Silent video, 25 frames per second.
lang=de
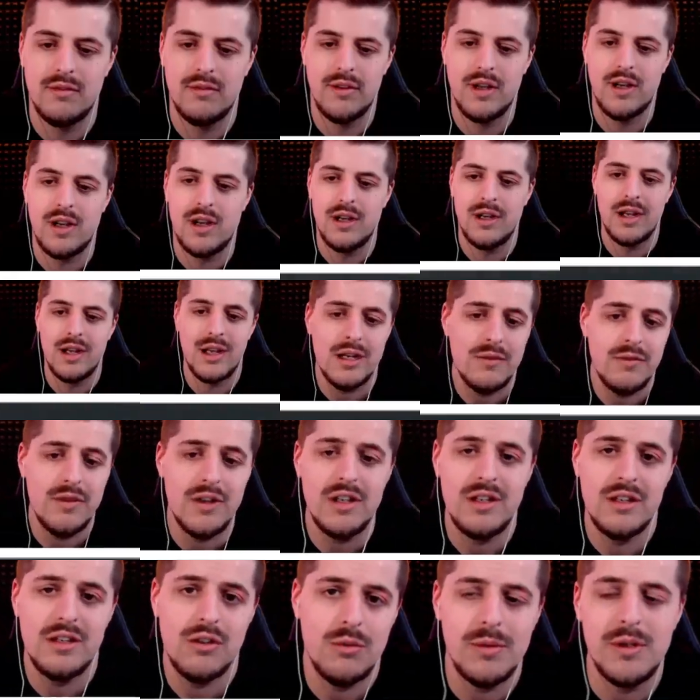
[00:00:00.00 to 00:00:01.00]
Weil alleine will
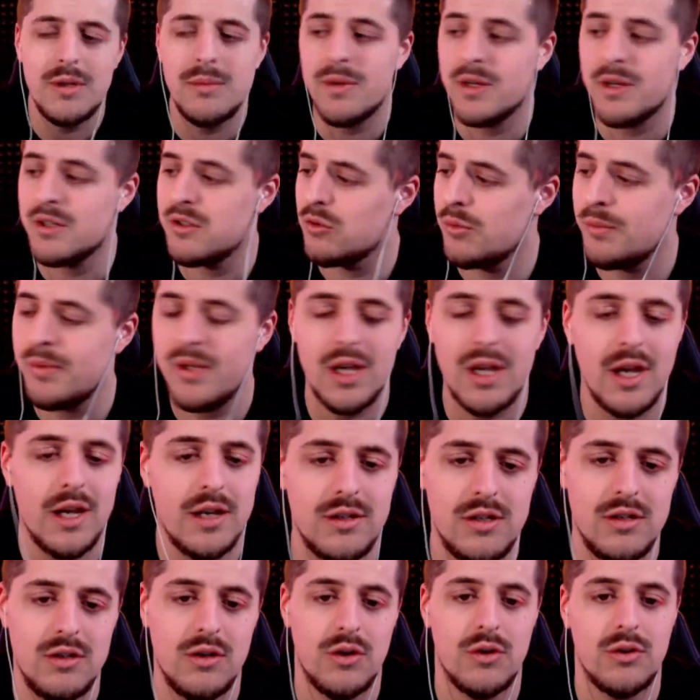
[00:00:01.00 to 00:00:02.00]
ich hier über die mathe obi
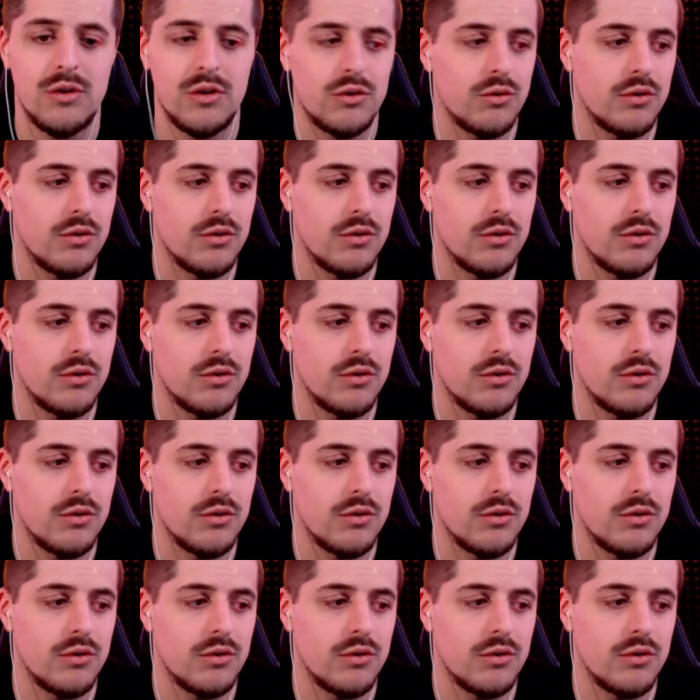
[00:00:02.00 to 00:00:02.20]
eigentlich auch nicht